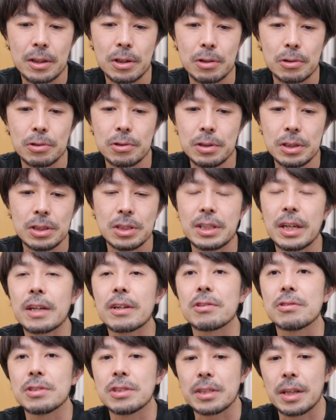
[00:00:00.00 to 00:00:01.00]
ていうふうに
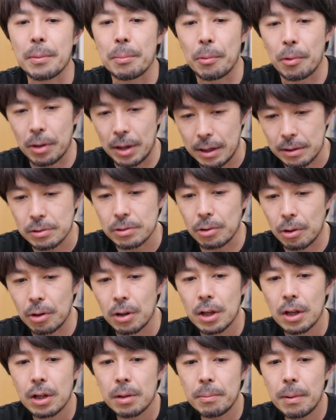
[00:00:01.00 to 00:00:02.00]
チェックしてもらうと。
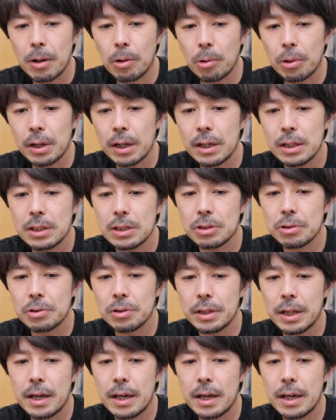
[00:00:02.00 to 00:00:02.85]
まあ、これが非常に